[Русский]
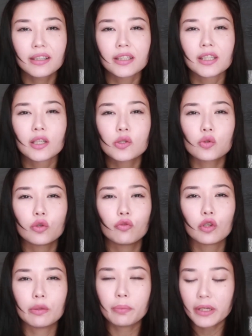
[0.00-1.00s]
Я наношу
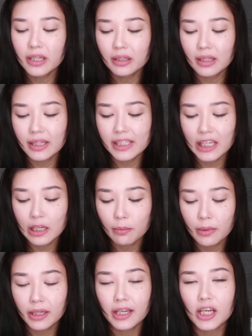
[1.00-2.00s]
его и перед
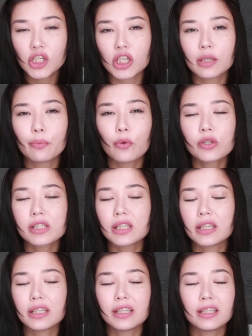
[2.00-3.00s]
нанесением макияжа, и
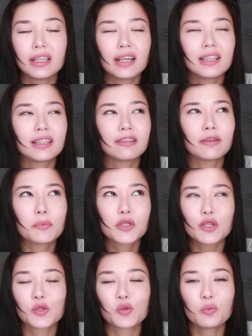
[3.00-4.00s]
после, и это
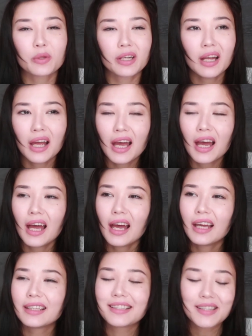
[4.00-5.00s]
вообще супер
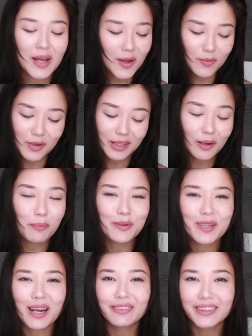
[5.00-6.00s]
не знаю, мне так
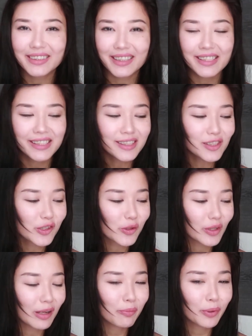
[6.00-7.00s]
понравилось это делать,
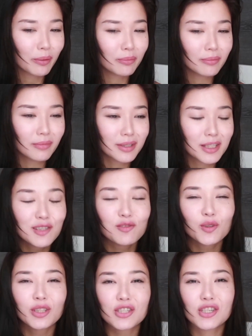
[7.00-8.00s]
что я прям из-за
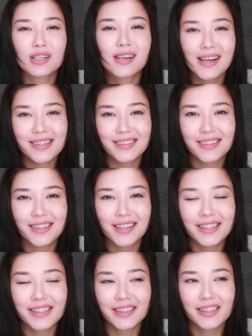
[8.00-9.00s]
него даже краситься
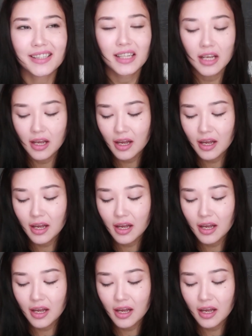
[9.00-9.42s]
захотелось.